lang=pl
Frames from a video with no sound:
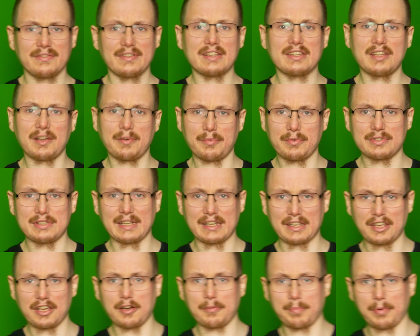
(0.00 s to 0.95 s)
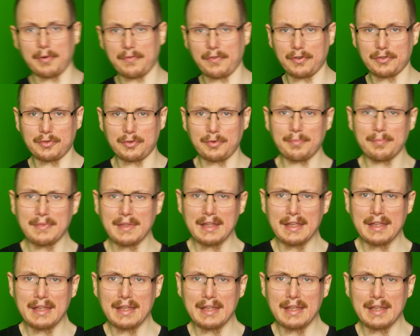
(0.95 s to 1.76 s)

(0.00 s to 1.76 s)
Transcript: wiadomo z jakiego powodu,